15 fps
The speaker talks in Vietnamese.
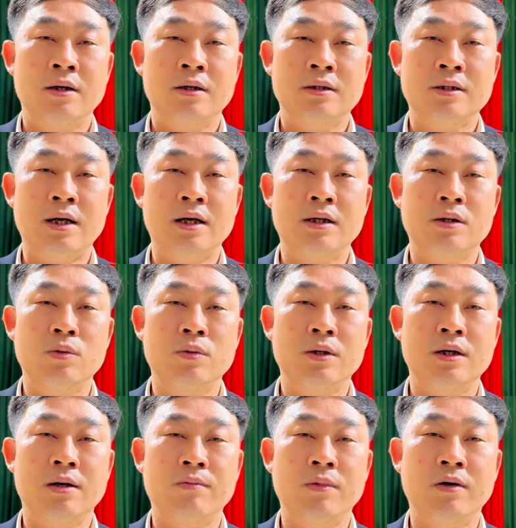Xã An Trung thì
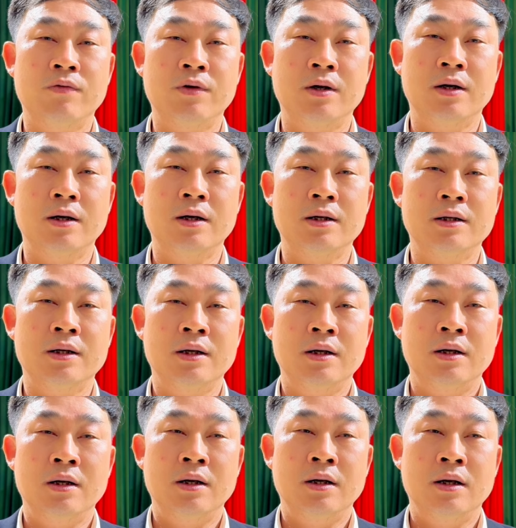nằm ở phía
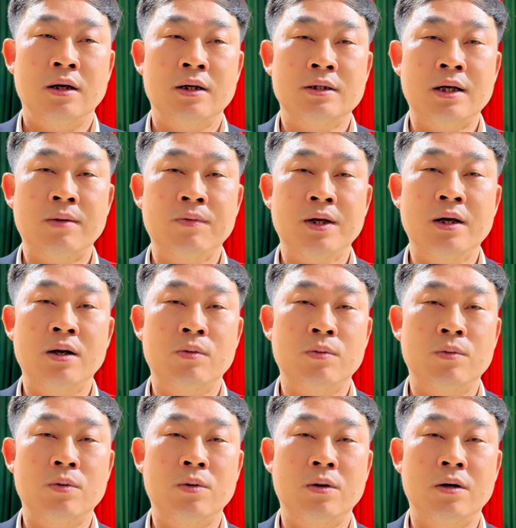giáp Nghi Lộc
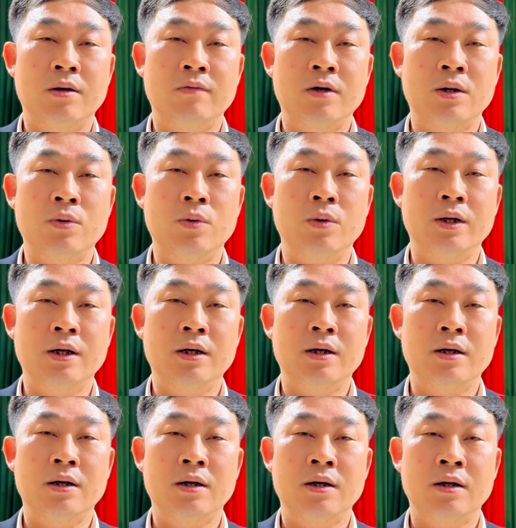của và cuối
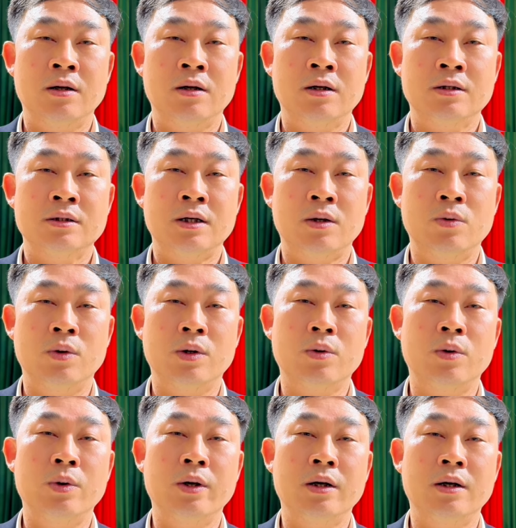ờ, xã cuối
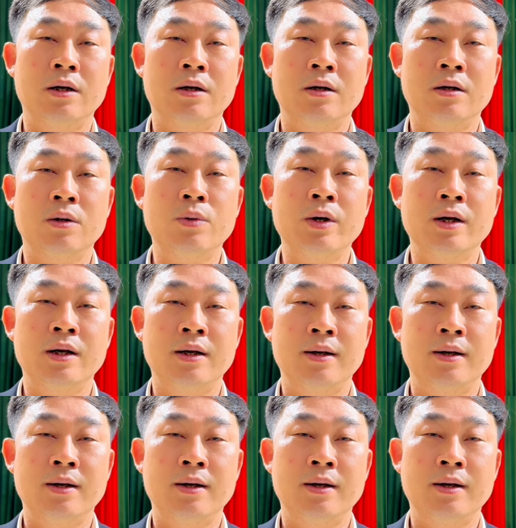của huyện Hưng Nguyên.